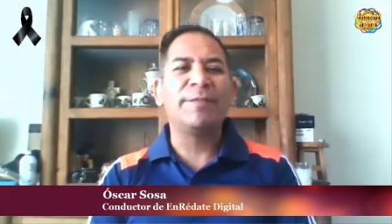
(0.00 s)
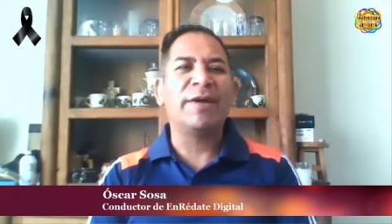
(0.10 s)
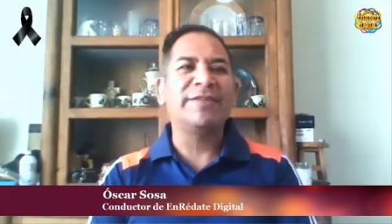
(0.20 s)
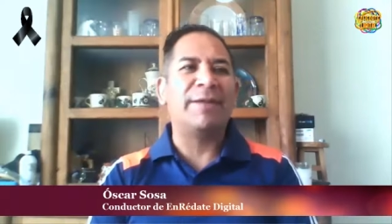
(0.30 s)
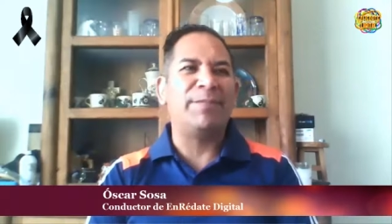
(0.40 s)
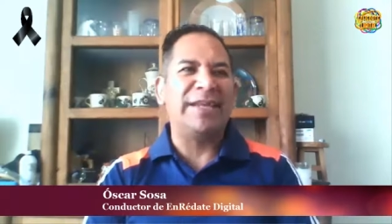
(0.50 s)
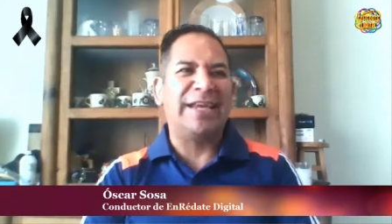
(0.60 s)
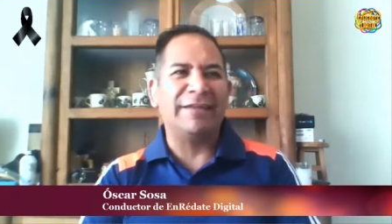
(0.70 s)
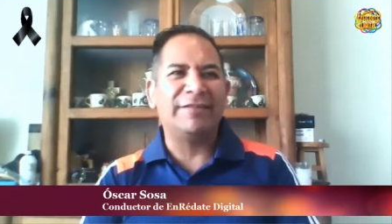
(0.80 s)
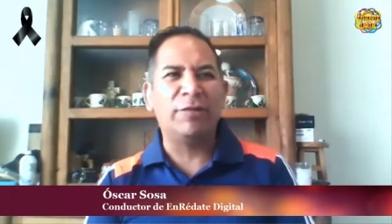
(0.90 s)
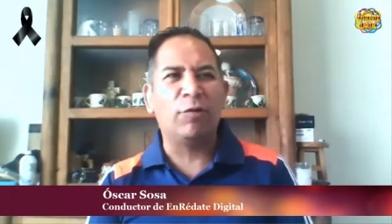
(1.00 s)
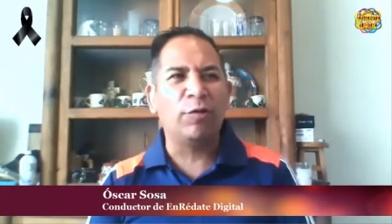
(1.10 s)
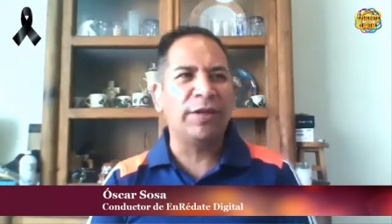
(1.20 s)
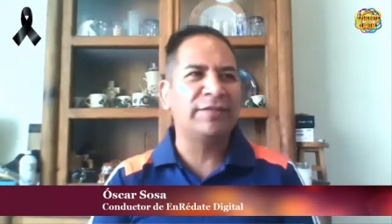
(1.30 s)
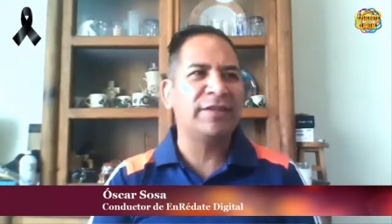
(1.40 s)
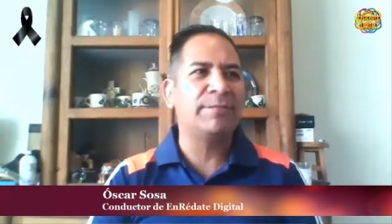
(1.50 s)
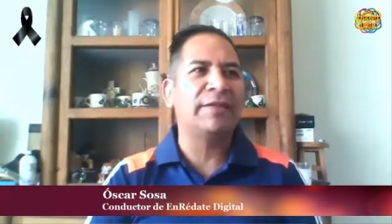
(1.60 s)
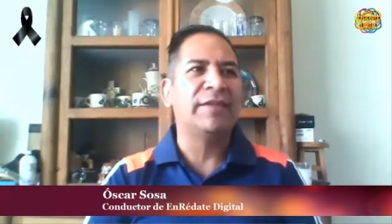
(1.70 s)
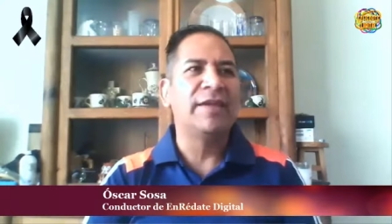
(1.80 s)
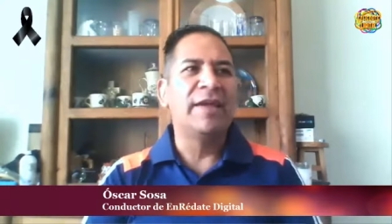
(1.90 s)
temas de aplicaciones,
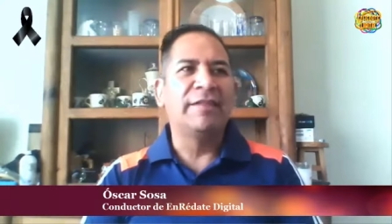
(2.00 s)
temas